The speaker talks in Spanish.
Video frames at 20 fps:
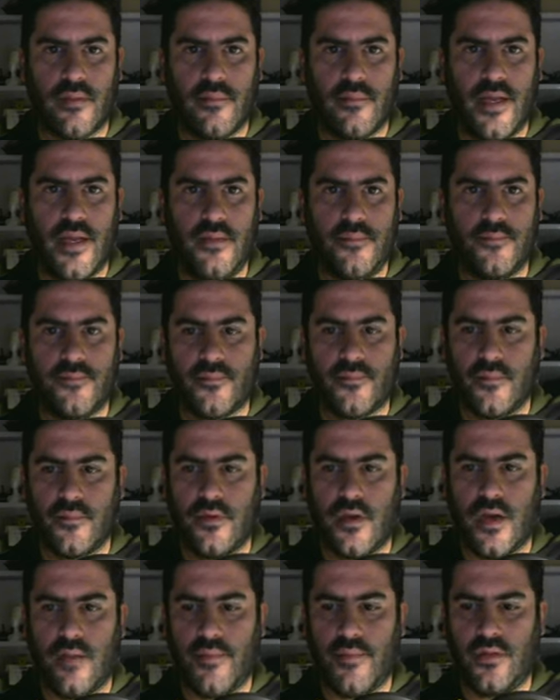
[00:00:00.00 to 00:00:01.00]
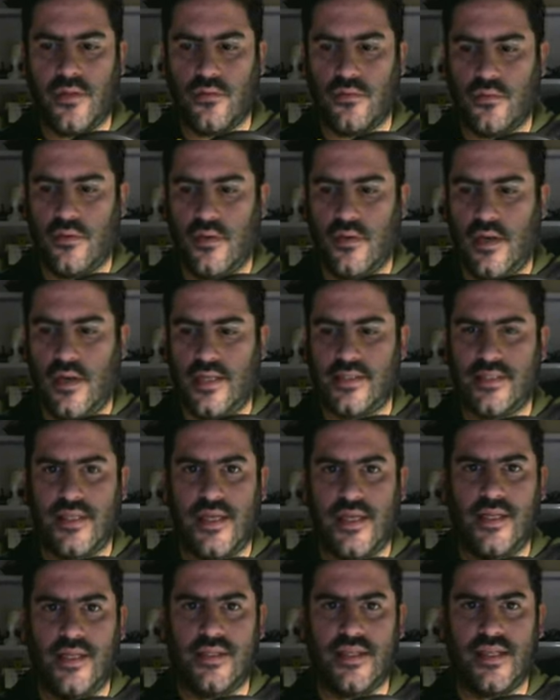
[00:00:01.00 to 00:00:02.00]
¿vale? Repito,
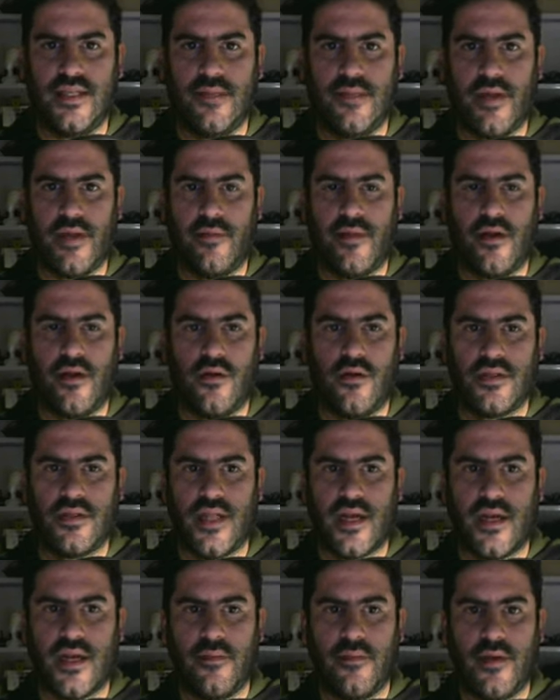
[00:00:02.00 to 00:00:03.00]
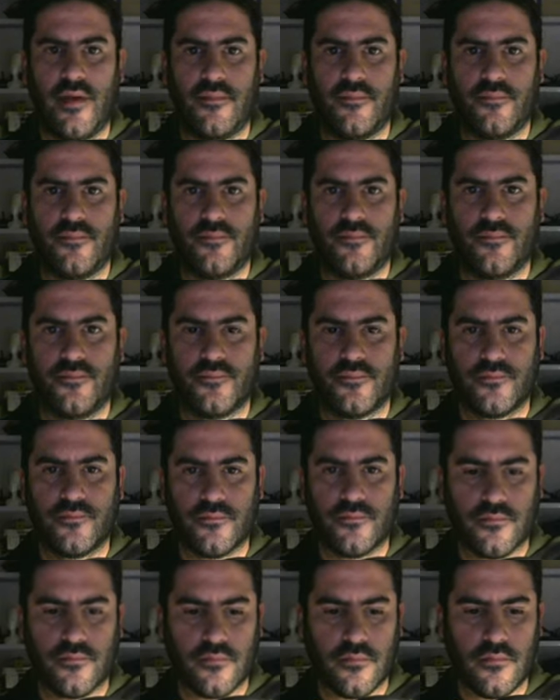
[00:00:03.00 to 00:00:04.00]
el 7 para verlo desde arriba
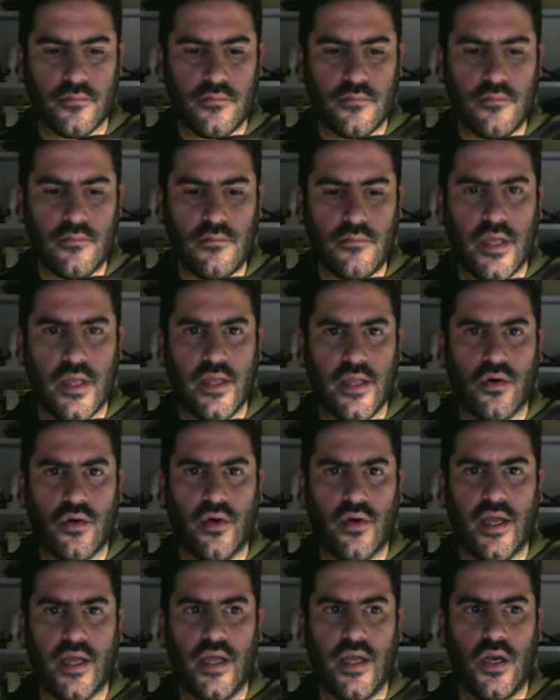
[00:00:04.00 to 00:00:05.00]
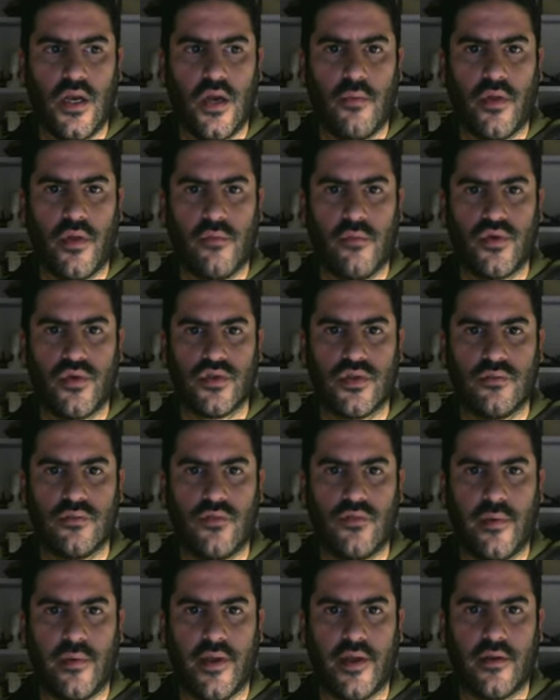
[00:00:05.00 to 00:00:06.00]
y con G lo podemos
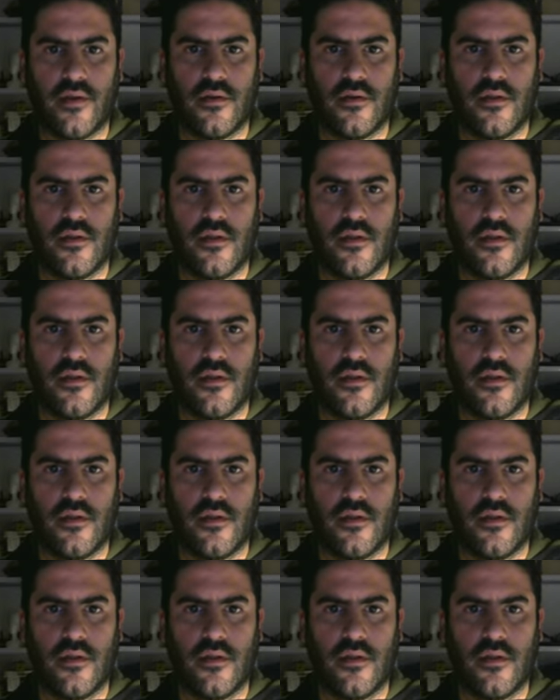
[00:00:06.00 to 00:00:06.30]
mover.